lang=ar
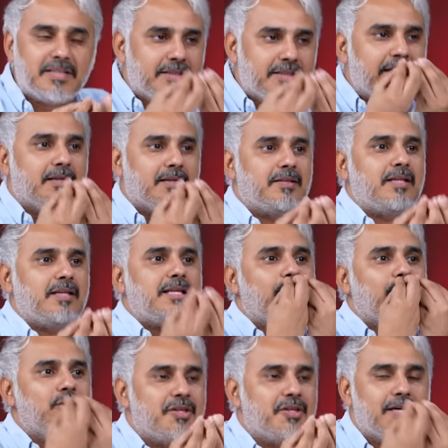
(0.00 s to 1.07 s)
كذا
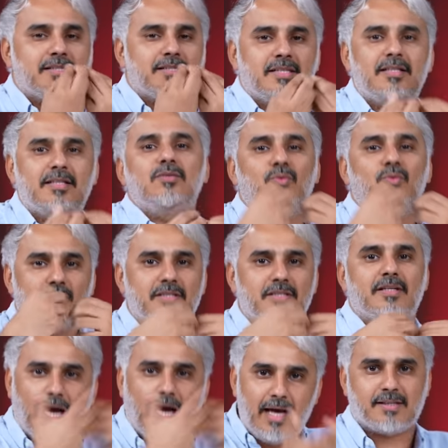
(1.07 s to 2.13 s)
تاكل اثاره جدل
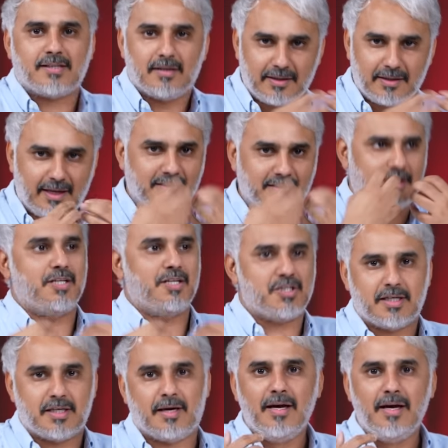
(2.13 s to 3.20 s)
وتصير احسن يعني تعيش
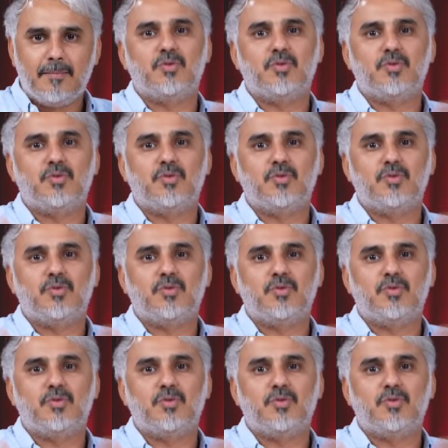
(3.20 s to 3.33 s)
هي